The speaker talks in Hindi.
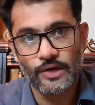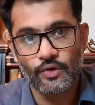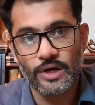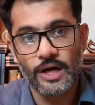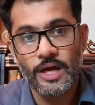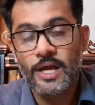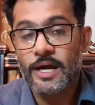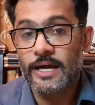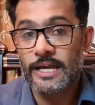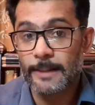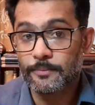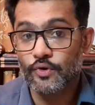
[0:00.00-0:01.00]
आया होगा
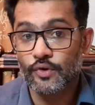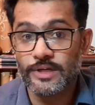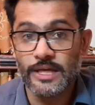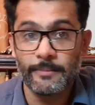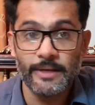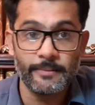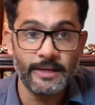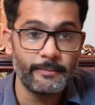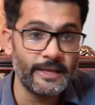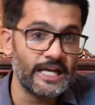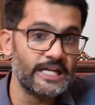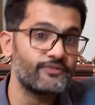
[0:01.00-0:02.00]
अगर आपको ये मेरे
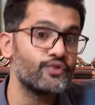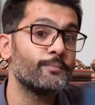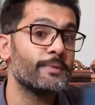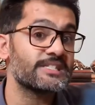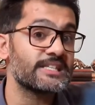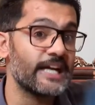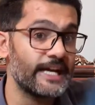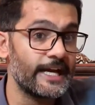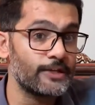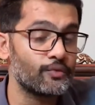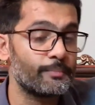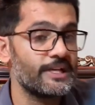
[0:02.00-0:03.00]
मेरा रिव्यू पसंद आया
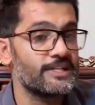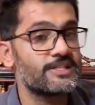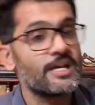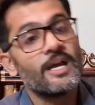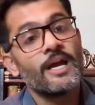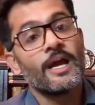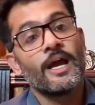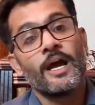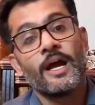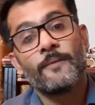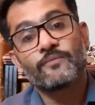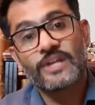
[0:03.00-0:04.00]
है तो प्लीज़
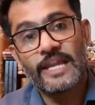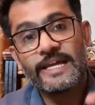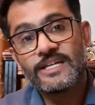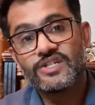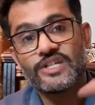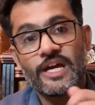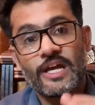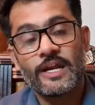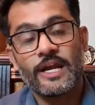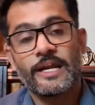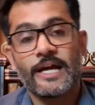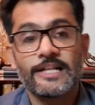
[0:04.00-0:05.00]
लाइक शेयर एंड